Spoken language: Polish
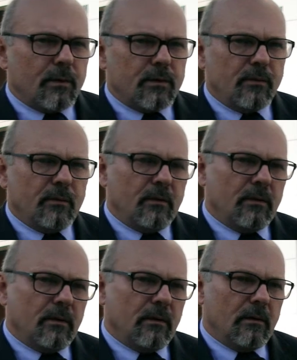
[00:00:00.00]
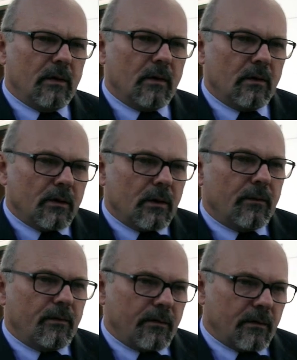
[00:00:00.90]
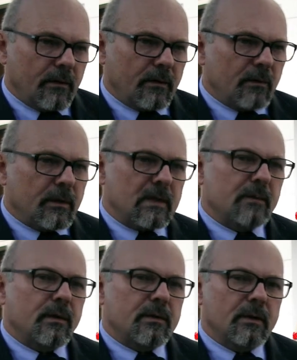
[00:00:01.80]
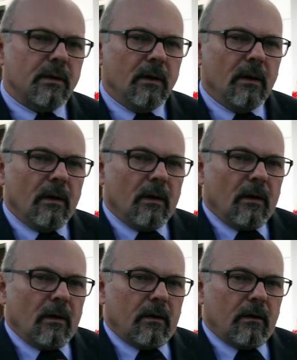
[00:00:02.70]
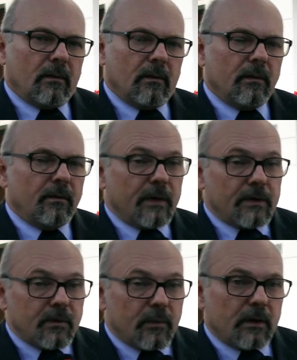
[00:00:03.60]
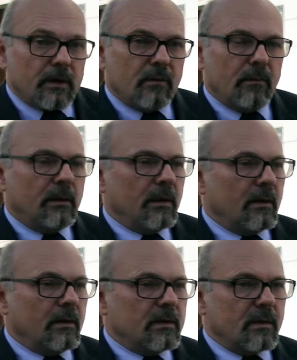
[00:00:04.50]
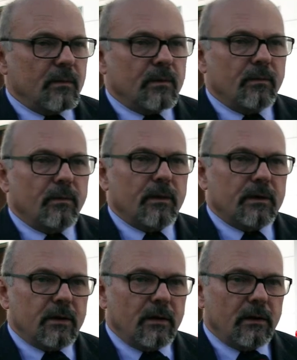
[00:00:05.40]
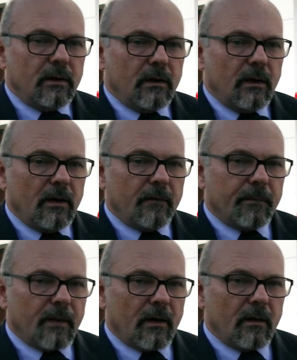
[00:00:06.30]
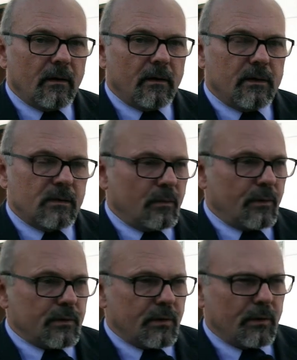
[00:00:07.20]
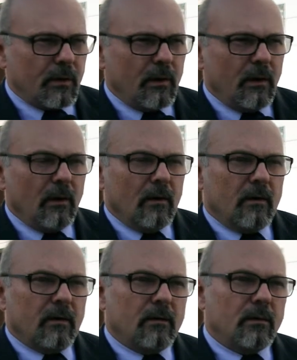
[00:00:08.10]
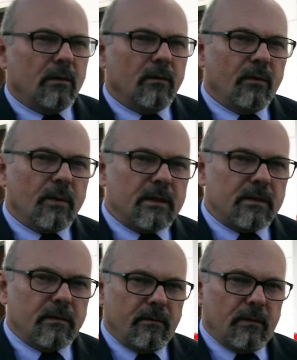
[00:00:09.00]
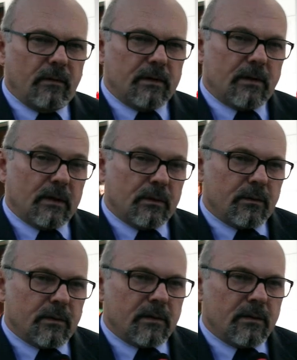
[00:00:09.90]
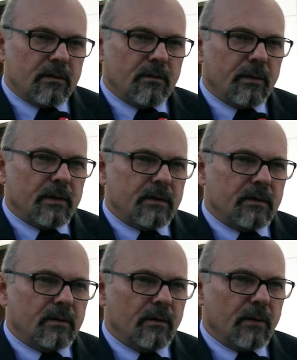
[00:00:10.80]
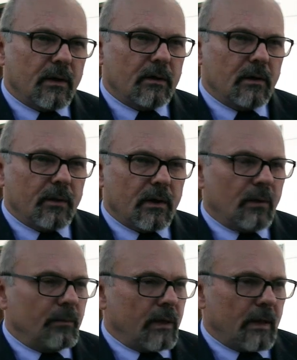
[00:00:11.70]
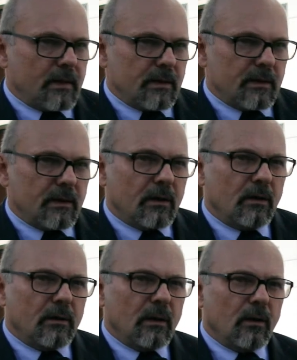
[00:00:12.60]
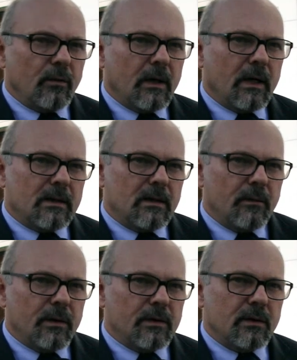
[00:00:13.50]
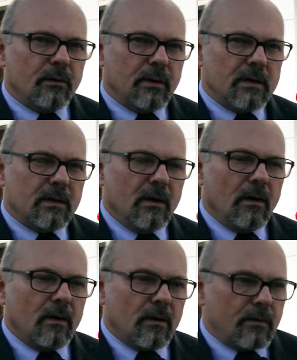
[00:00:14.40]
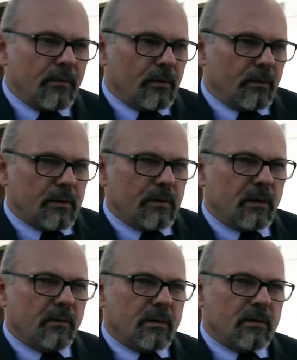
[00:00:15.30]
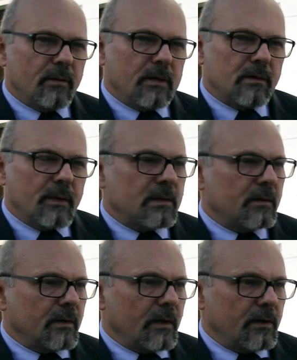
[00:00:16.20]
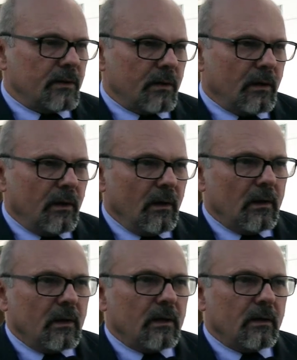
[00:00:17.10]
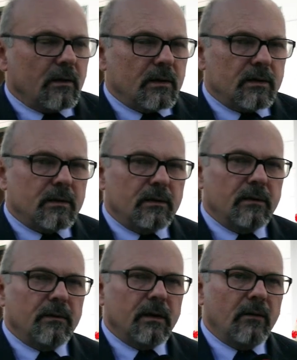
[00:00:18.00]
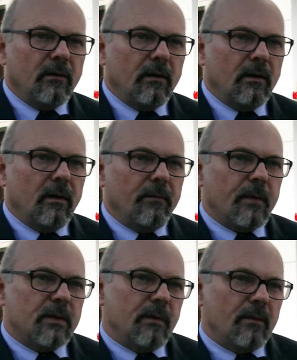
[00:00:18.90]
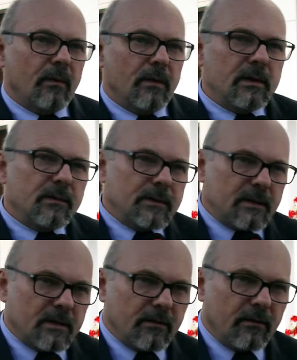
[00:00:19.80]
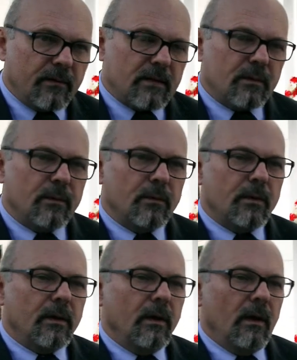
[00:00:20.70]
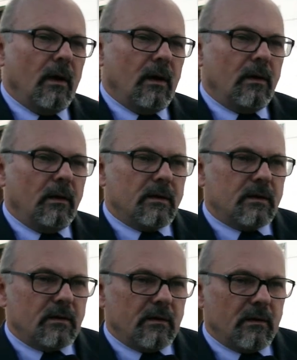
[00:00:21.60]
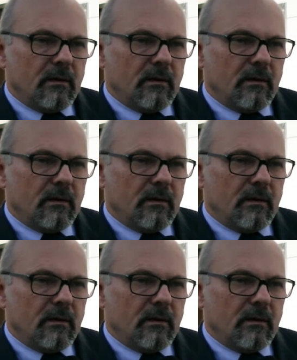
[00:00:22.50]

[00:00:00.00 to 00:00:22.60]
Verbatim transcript: poziom e, e, ekologii w e, tym transporcie. E, walczymy o naszą linię, chcemy, żeby po naszej linii mm, e, jeździły pociągi. E, trudno wyobrazić w ogóle działalność turystyczną bez dobrej, dobrej komunikacji. Jeżeli tej komunikacji nie będzie, to u nas rozwój turystyki będzie bardzo, bardzo ograniczony. Dlatego też w tej chwili rozmawiamy i z Ministerstwem Infrastruktury, i z